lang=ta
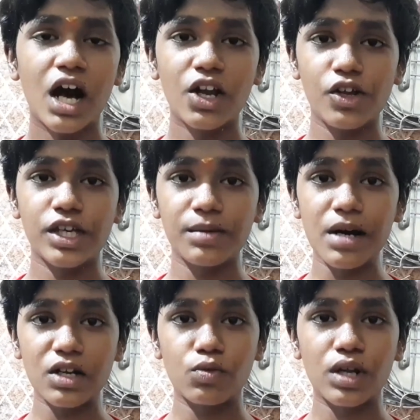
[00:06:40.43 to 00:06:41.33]

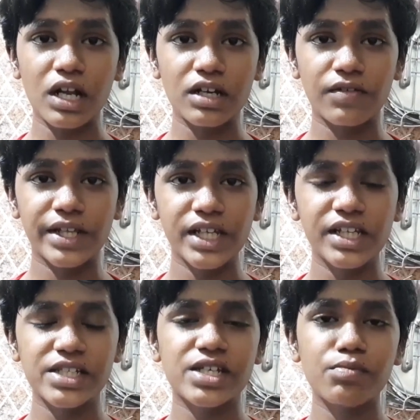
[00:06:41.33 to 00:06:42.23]
ஆரோக்கியமான உடலுக்கு வந்து
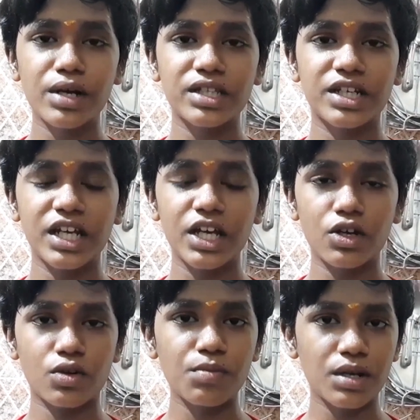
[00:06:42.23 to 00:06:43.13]
இந்த செம்பருத்தி டீ
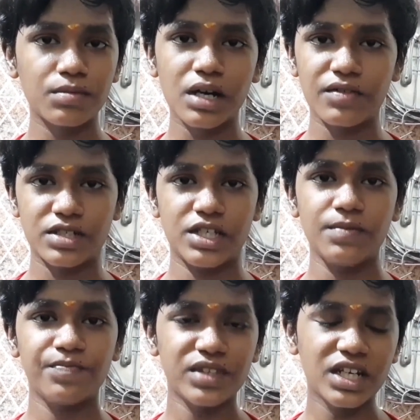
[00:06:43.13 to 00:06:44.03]
ரொம்ப ரொம்ப
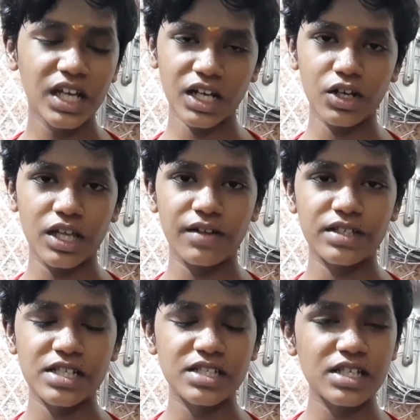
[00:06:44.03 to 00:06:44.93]
அவசியம் நீங்களும் இதை
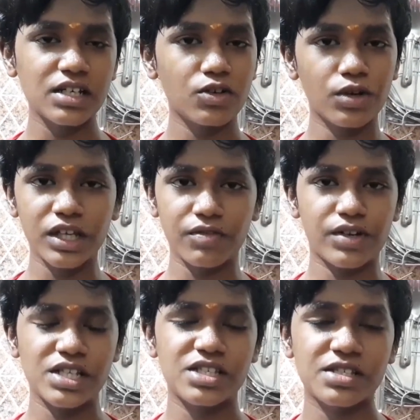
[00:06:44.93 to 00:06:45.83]
செஞ்சு குடிங்க
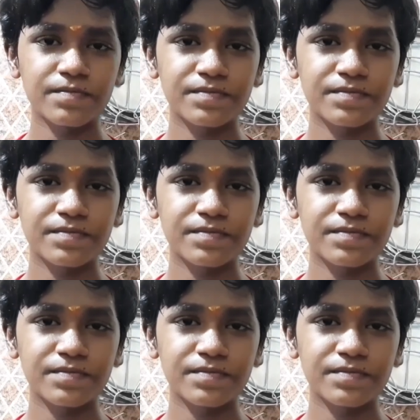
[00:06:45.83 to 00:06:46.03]
ஃப்ரெண்ட்ஸ்